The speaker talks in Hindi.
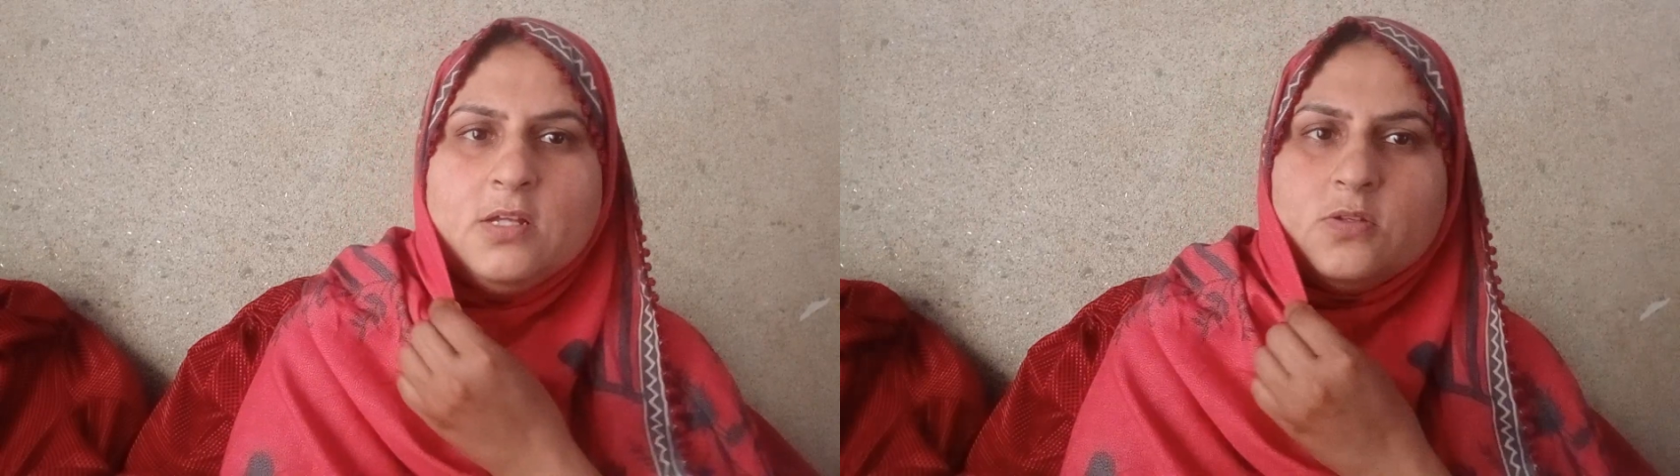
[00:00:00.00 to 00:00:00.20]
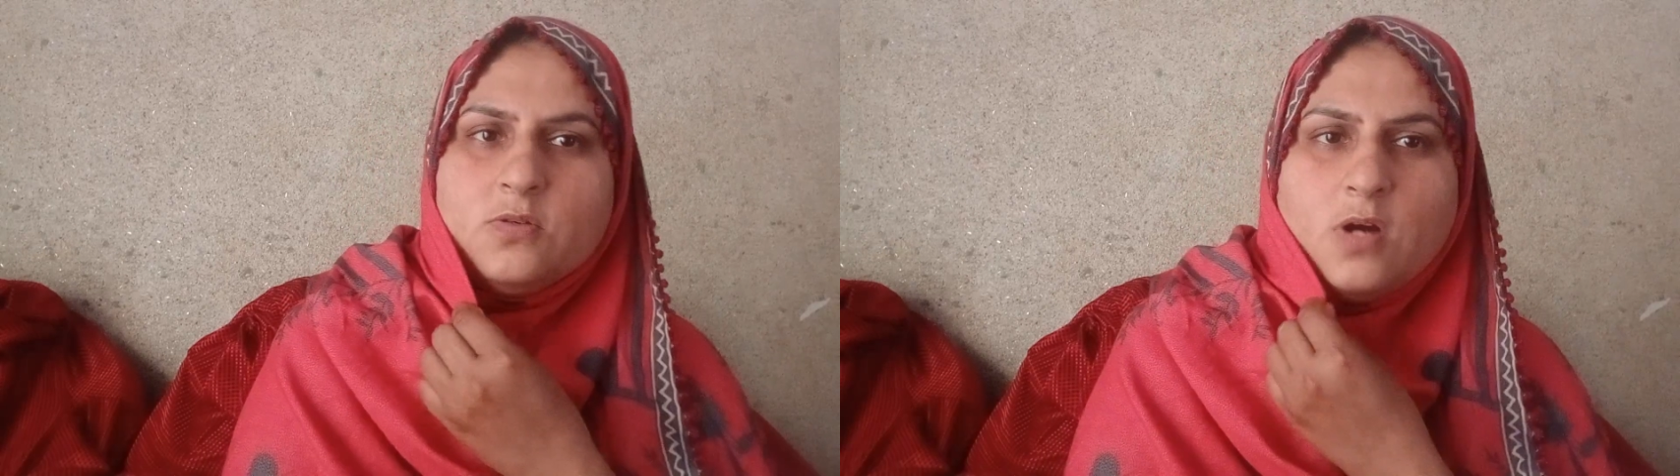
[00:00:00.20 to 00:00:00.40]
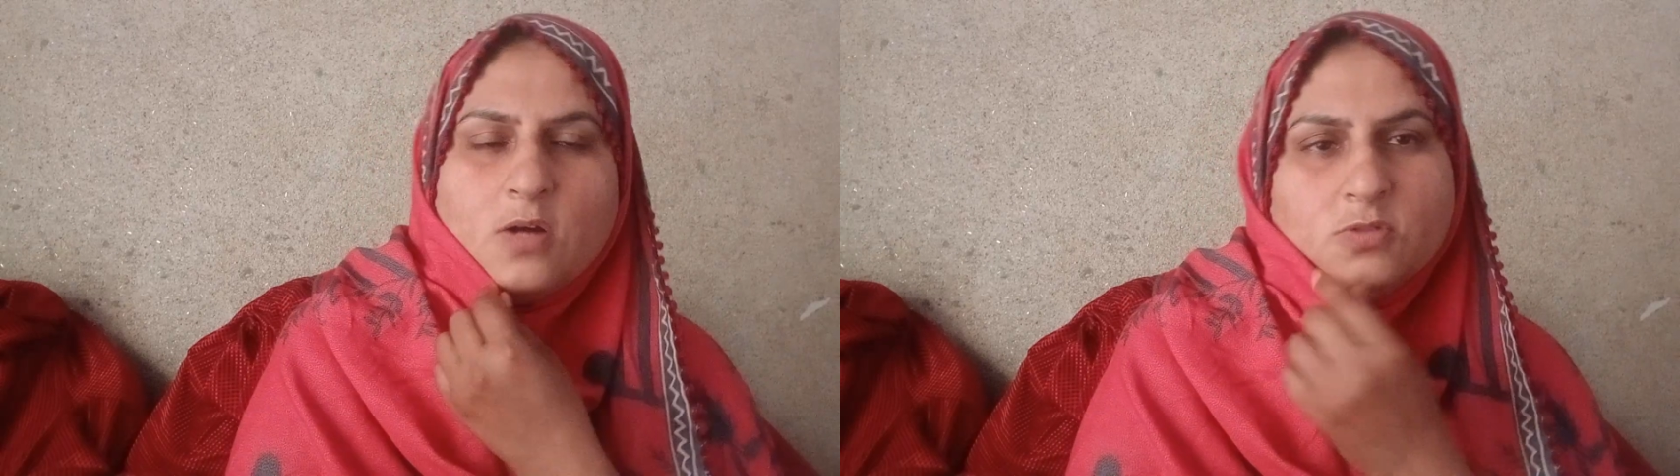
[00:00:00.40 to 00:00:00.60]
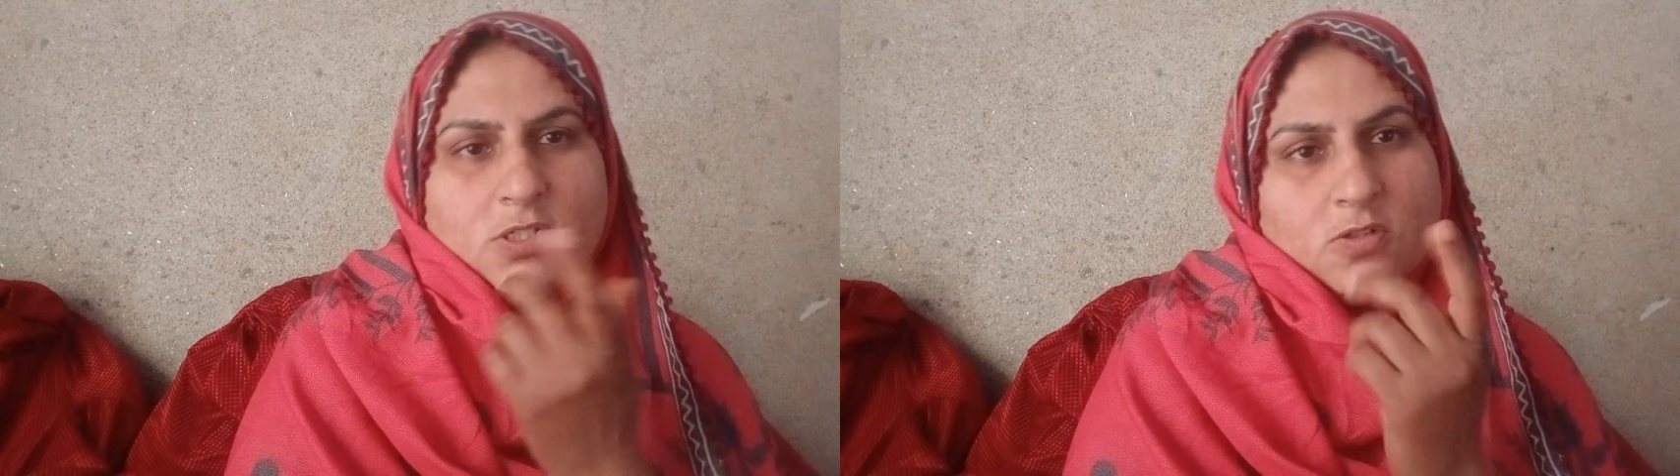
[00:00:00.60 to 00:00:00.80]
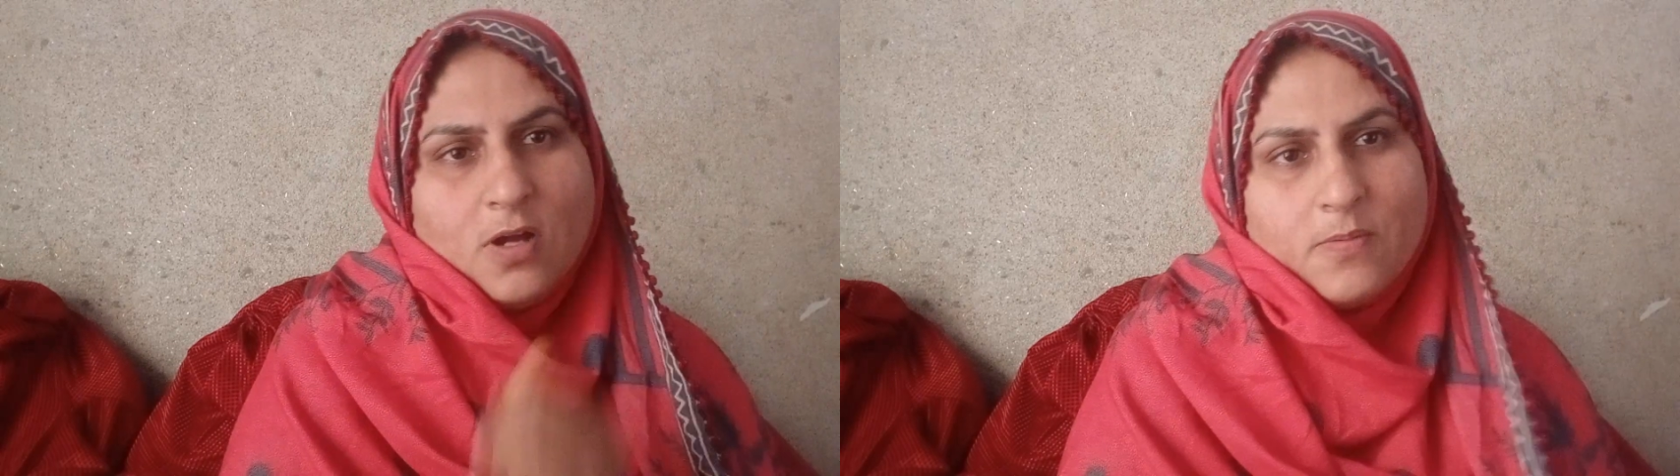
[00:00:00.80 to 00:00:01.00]
तो उधर
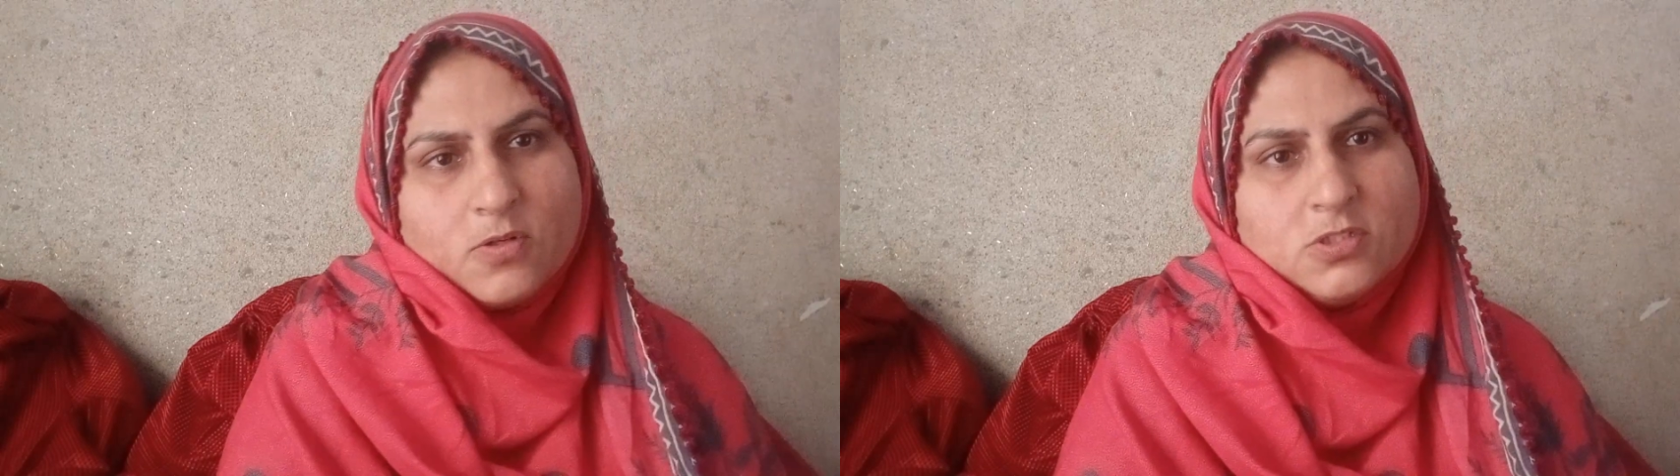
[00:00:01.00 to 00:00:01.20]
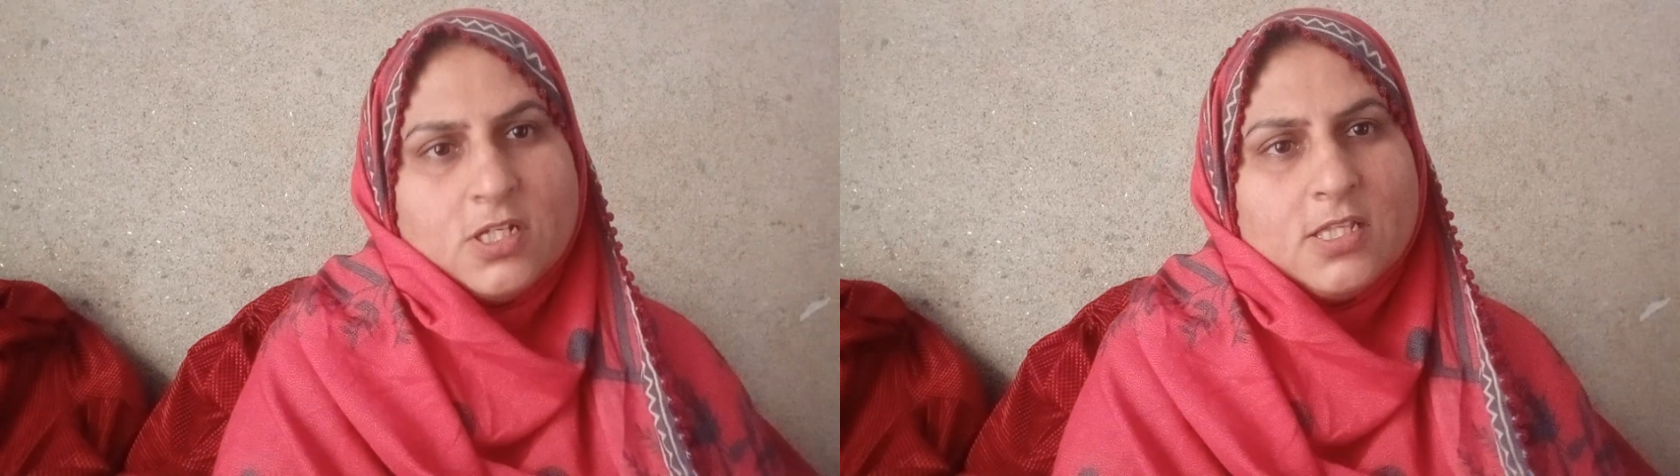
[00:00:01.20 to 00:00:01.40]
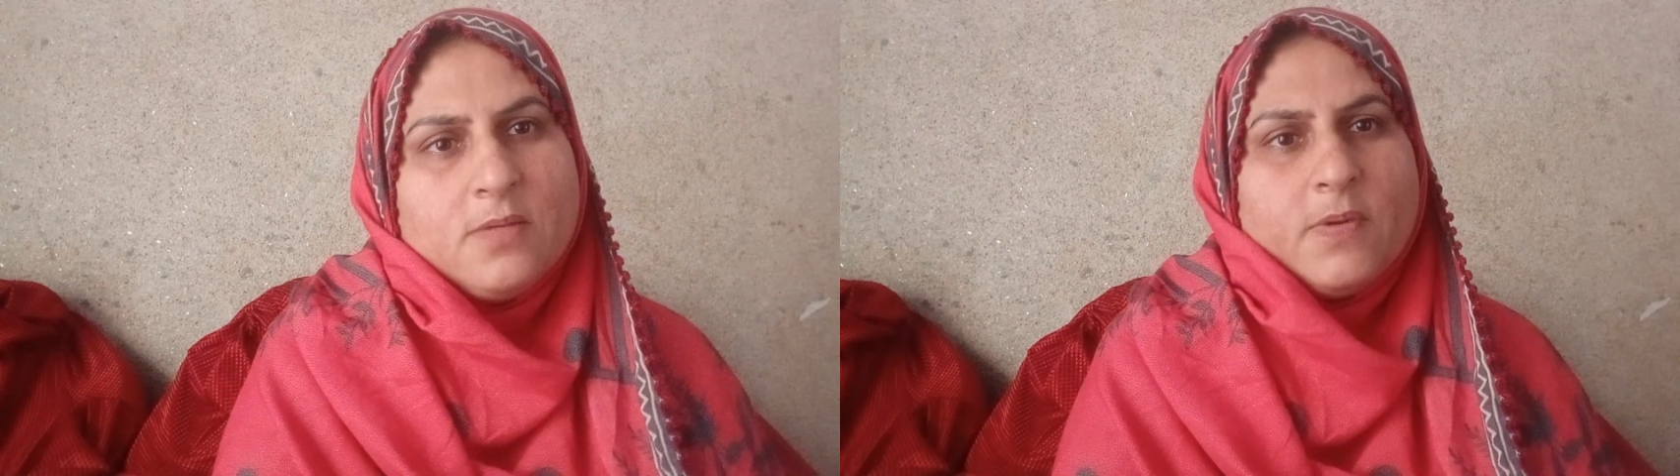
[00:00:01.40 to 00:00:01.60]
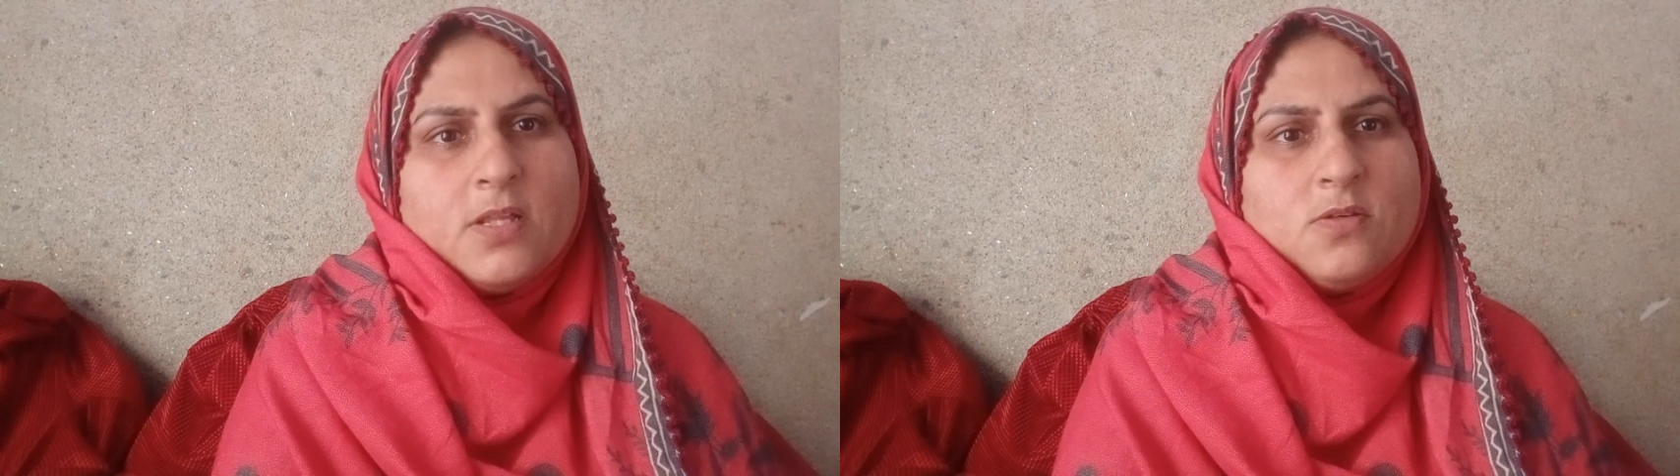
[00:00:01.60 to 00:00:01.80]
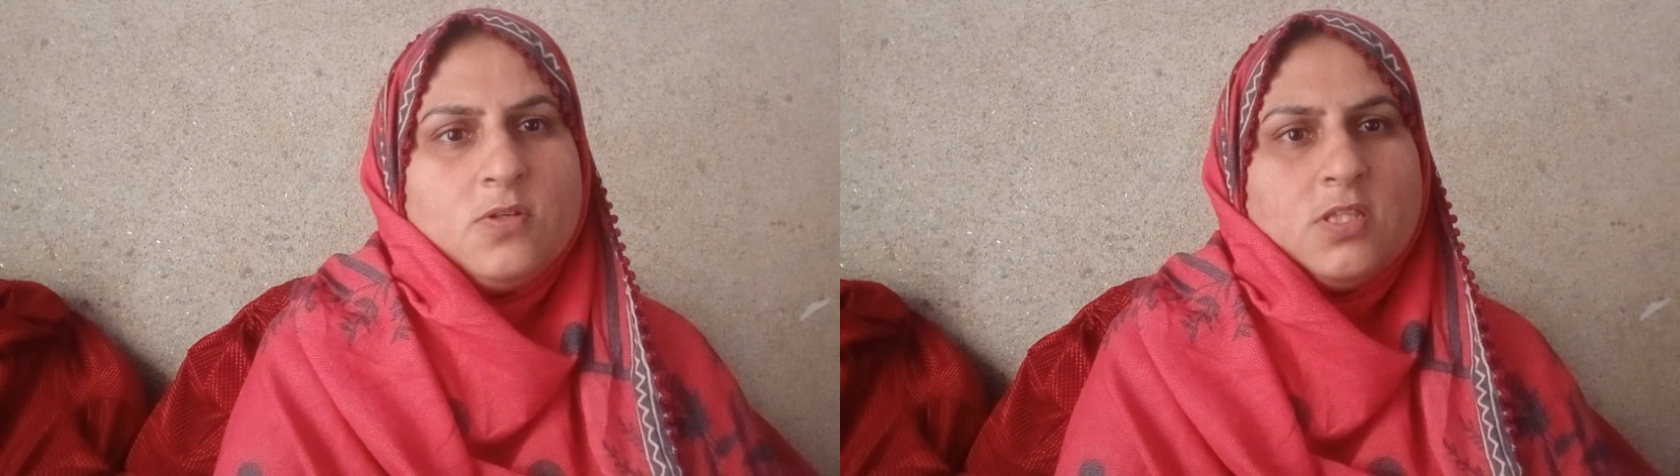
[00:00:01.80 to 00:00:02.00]
तो आपको जल्दी पड़ी हुई